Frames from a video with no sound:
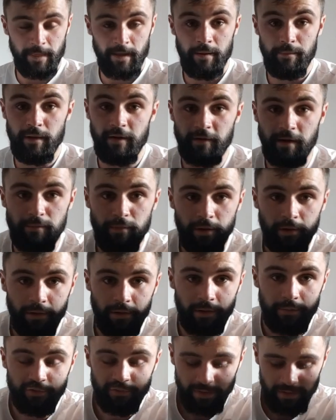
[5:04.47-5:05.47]
mais vraiment,
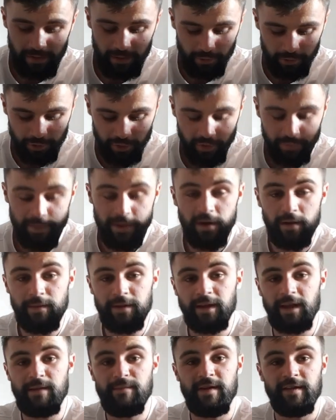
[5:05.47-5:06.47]
comme je vous ai dit, le jeu
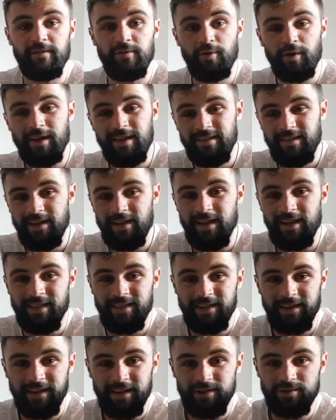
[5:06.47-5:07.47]
Spider-Man remasterisé
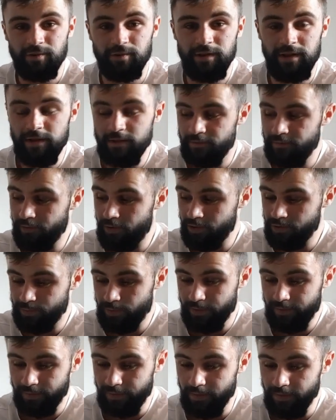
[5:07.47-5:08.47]
est très joli,
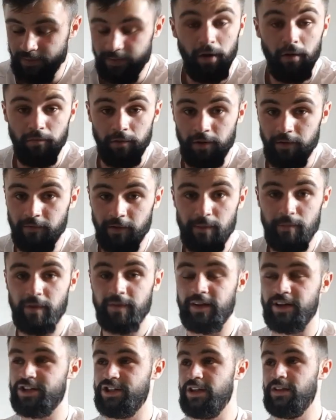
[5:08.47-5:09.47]
franchement, c'est ça on voit, vraiment
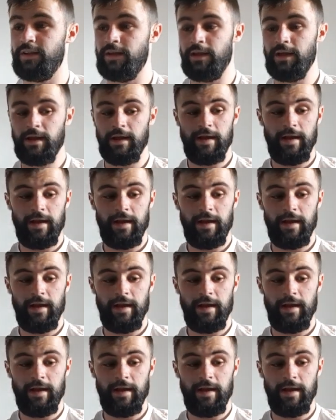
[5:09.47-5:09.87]
ça jette.